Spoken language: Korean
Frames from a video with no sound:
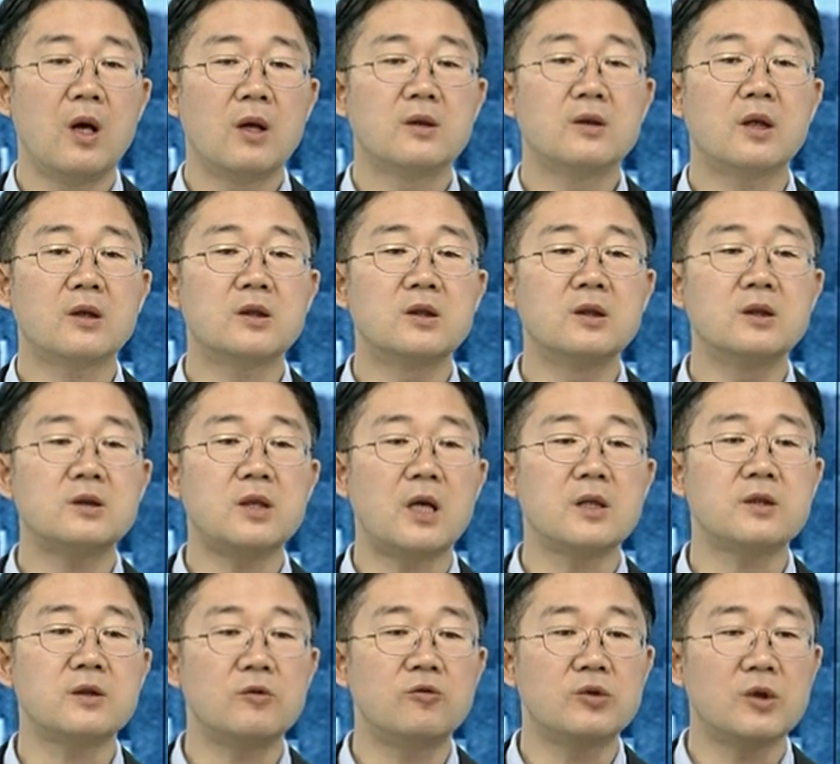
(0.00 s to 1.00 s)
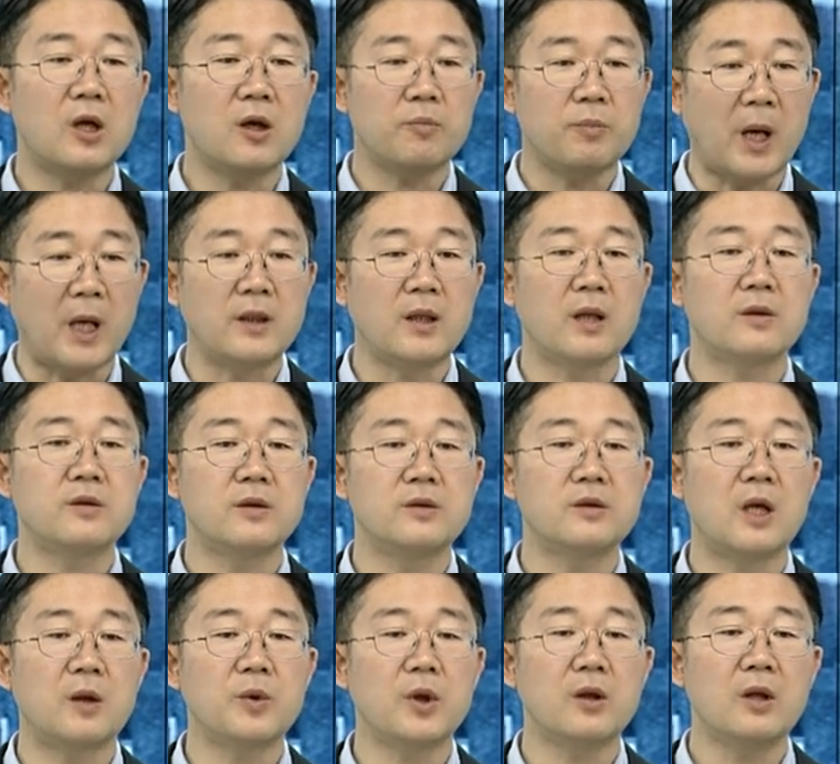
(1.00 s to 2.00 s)
그러니까 그 사실을 우리가
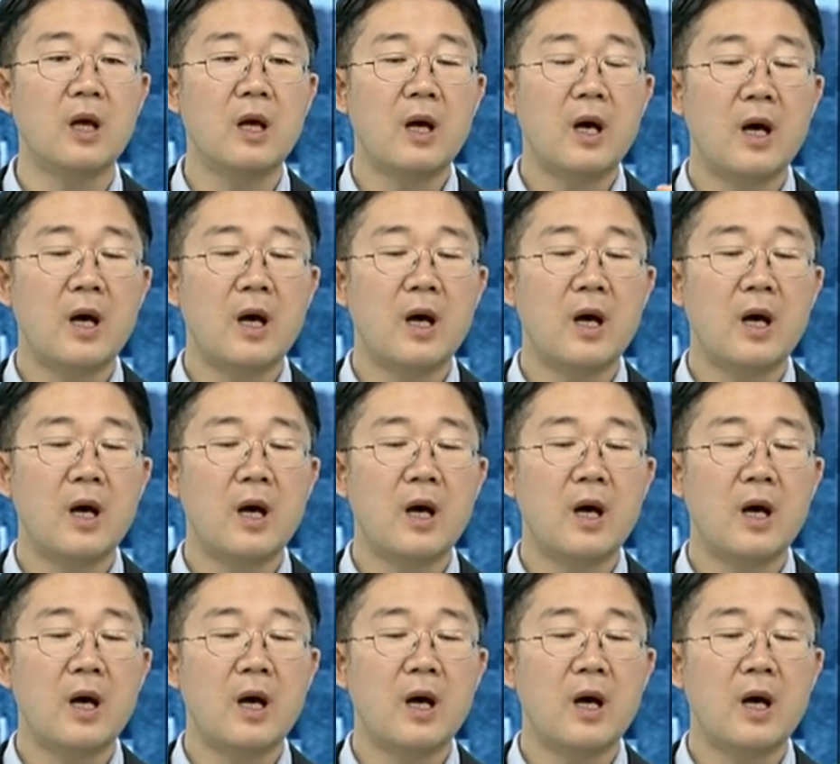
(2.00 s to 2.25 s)
받아들인다면